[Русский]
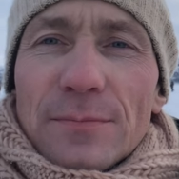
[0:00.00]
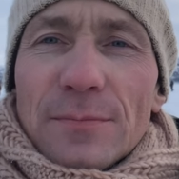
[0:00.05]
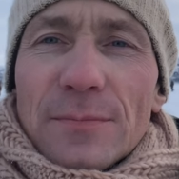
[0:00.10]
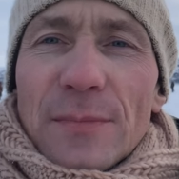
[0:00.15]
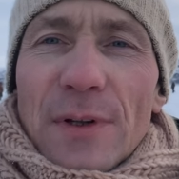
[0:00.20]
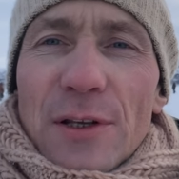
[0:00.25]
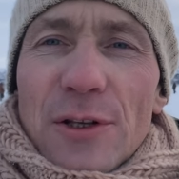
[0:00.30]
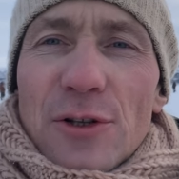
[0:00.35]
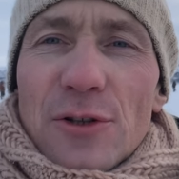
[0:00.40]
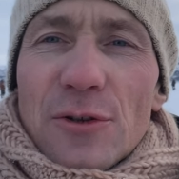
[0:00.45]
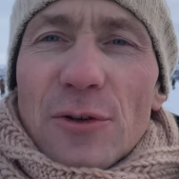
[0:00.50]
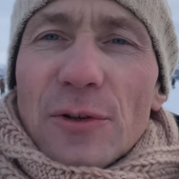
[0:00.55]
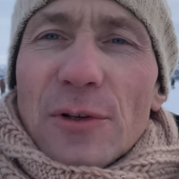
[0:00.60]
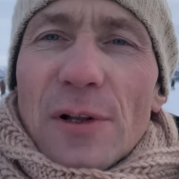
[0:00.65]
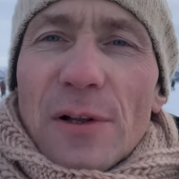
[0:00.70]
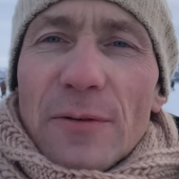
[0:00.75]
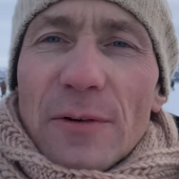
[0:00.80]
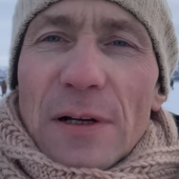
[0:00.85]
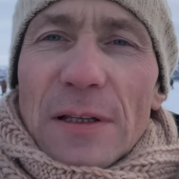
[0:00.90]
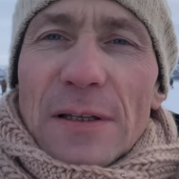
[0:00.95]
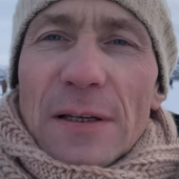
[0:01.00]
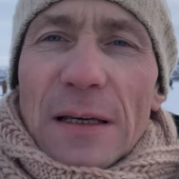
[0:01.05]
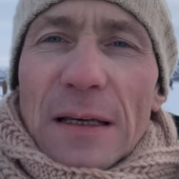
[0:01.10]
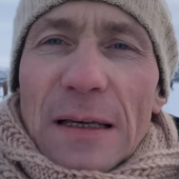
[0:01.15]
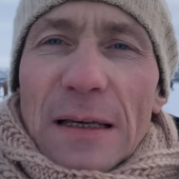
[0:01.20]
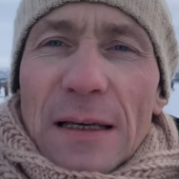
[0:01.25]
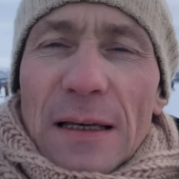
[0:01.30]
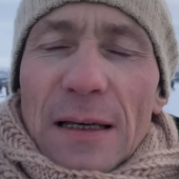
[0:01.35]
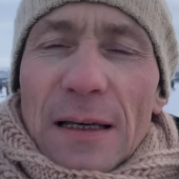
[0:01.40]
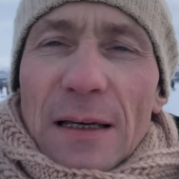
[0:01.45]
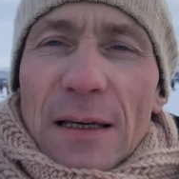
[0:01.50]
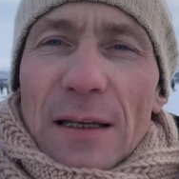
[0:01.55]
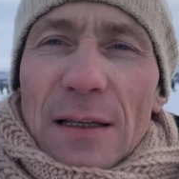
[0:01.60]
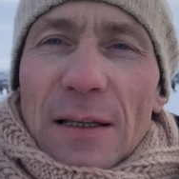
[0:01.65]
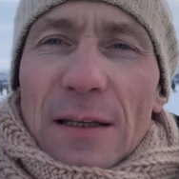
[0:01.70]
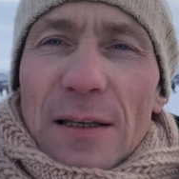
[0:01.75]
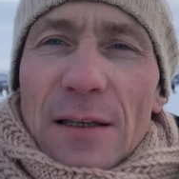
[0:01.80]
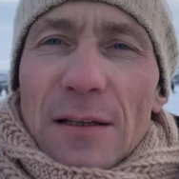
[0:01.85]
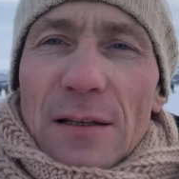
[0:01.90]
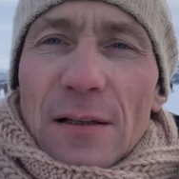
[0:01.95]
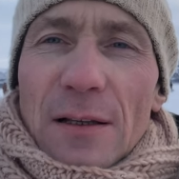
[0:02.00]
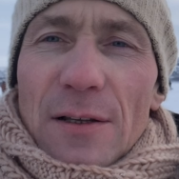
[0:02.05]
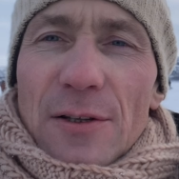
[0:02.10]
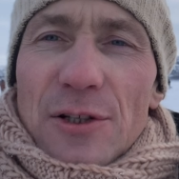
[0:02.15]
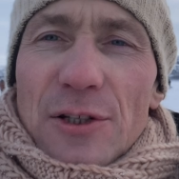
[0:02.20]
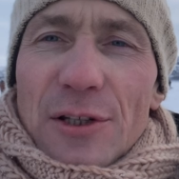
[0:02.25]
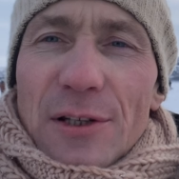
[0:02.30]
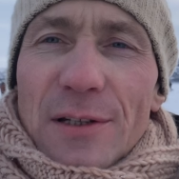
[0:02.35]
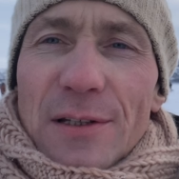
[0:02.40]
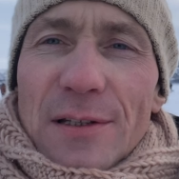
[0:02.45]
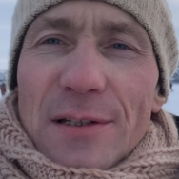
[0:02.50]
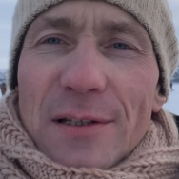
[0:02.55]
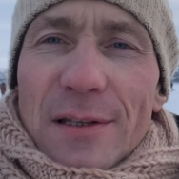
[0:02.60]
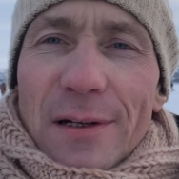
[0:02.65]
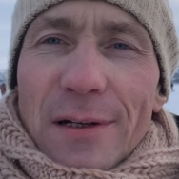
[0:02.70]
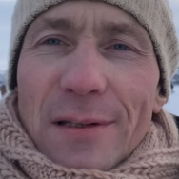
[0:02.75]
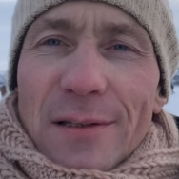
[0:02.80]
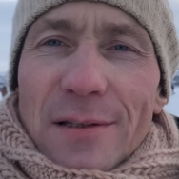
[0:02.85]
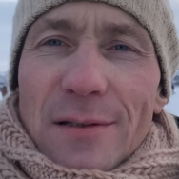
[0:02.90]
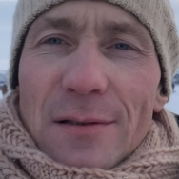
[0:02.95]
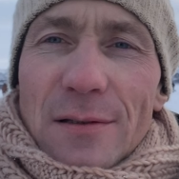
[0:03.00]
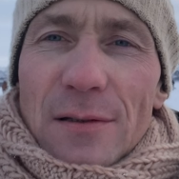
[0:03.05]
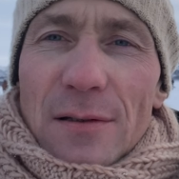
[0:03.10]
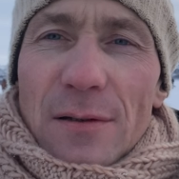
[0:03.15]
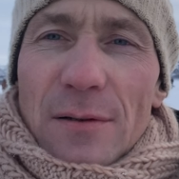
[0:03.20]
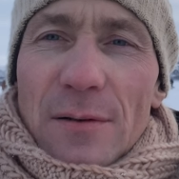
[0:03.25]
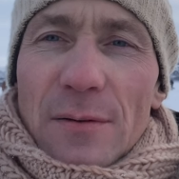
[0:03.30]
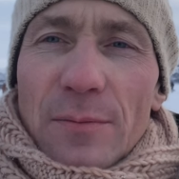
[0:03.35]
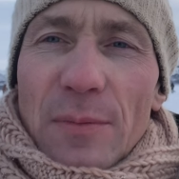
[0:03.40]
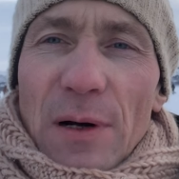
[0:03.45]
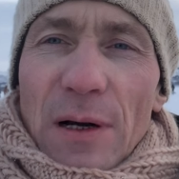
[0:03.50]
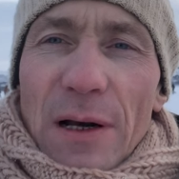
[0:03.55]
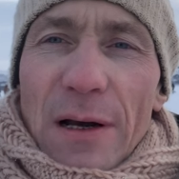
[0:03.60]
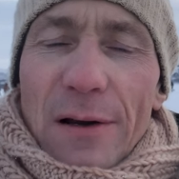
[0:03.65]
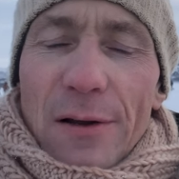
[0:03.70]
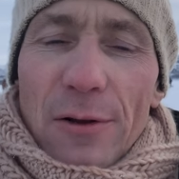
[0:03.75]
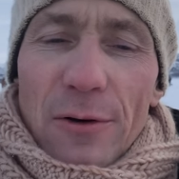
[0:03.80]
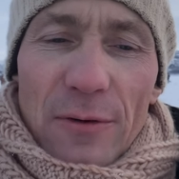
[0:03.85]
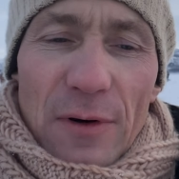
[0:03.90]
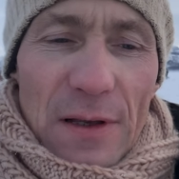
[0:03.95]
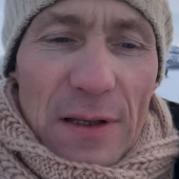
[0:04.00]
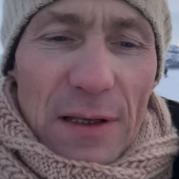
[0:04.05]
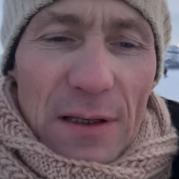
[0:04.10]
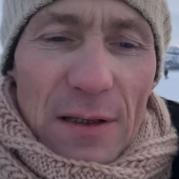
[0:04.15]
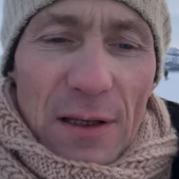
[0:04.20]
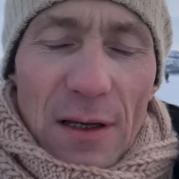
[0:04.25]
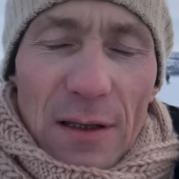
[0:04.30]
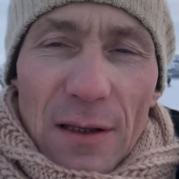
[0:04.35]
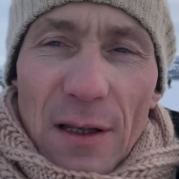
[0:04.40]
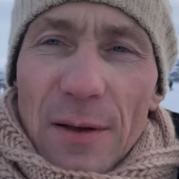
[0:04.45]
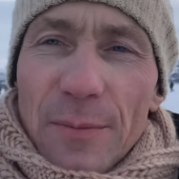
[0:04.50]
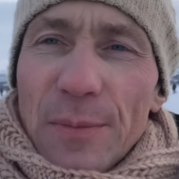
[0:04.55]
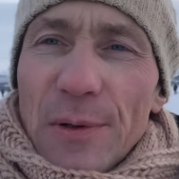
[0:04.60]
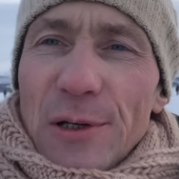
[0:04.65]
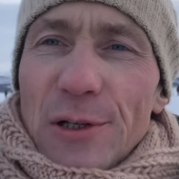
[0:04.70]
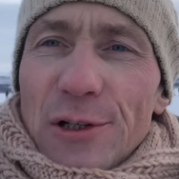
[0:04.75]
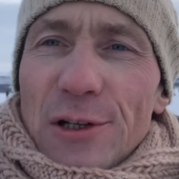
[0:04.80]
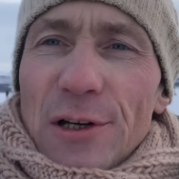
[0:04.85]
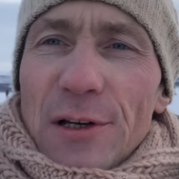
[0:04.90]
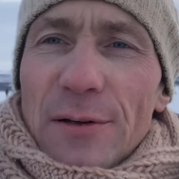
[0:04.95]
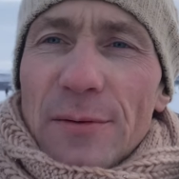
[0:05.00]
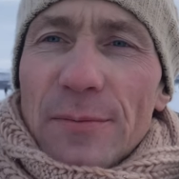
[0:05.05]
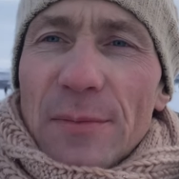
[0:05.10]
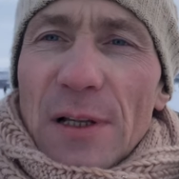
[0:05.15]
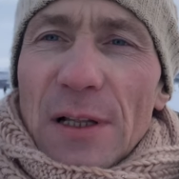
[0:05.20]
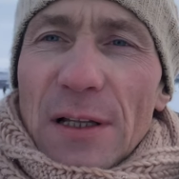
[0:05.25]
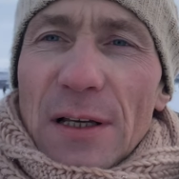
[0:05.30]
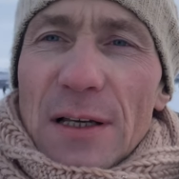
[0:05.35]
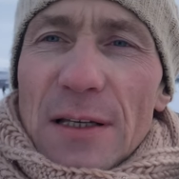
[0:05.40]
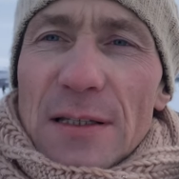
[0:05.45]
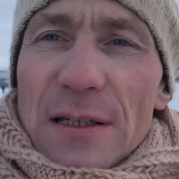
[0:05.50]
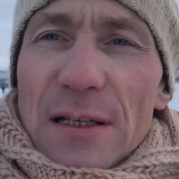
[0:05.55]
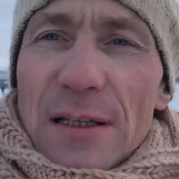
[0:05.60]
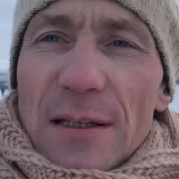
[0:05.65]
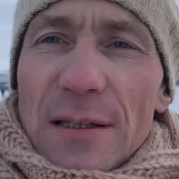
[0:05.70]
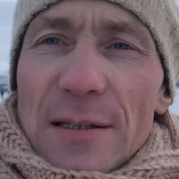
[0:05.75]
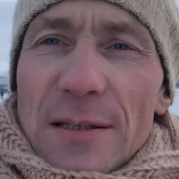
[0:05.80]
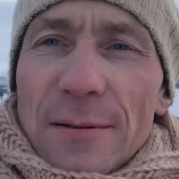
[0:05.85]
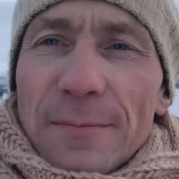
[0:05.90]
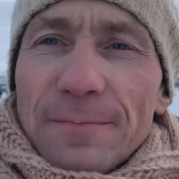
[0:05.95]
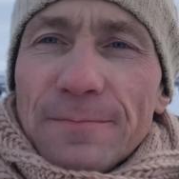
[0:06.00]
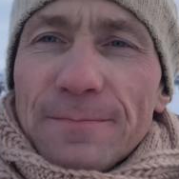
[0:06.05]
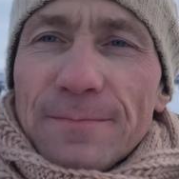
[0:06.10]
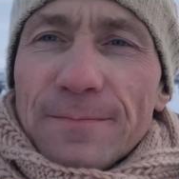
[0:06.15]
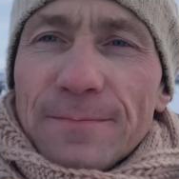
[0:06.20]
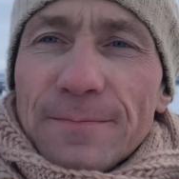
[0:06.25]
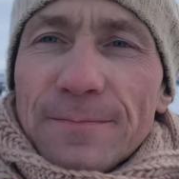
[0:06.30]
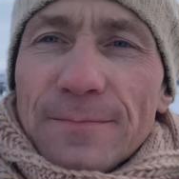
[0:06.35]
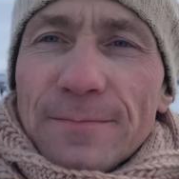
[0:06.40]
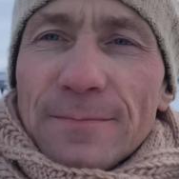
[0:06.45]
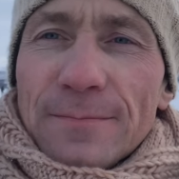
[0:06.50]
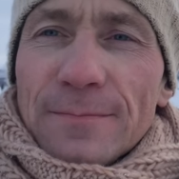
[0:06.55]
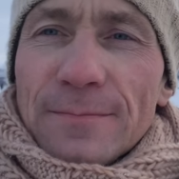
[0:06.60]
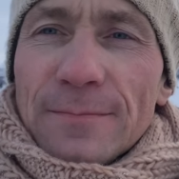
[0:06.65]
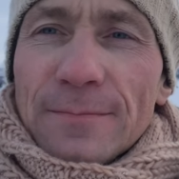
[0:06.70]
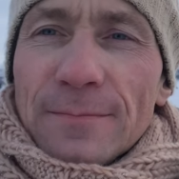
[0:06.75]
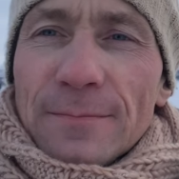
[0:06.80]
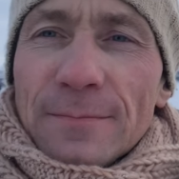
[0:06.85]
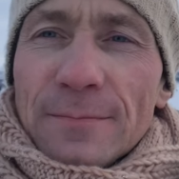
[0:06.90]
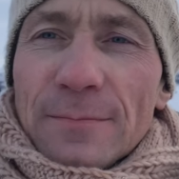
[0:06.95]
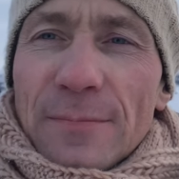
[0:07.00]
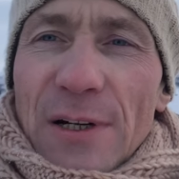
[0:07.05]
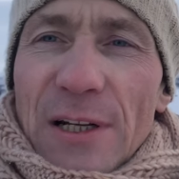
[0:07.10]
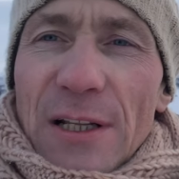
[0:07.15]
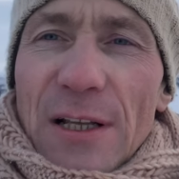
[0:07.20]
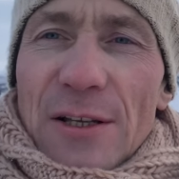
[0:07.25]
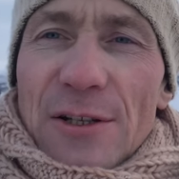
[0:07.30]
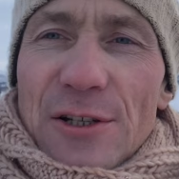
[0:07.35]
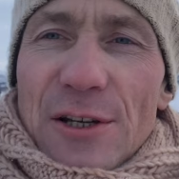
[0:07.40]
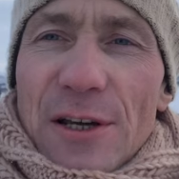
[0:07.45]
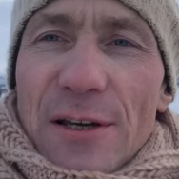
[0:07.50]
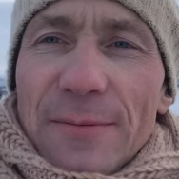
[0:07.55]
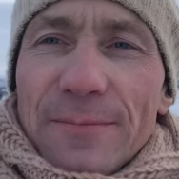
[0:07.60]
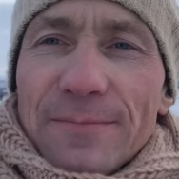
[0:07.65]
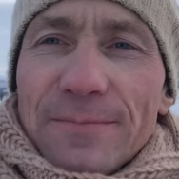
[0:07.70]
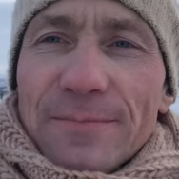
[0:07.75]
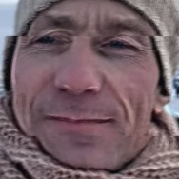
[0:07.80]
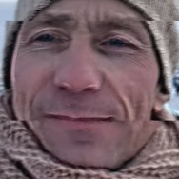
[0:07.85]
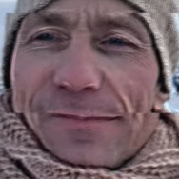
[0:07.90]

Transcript: начнет клевать. Такие дела, 14.30. Пока клева нет, одна пикша мелкая садится. Продолжаем.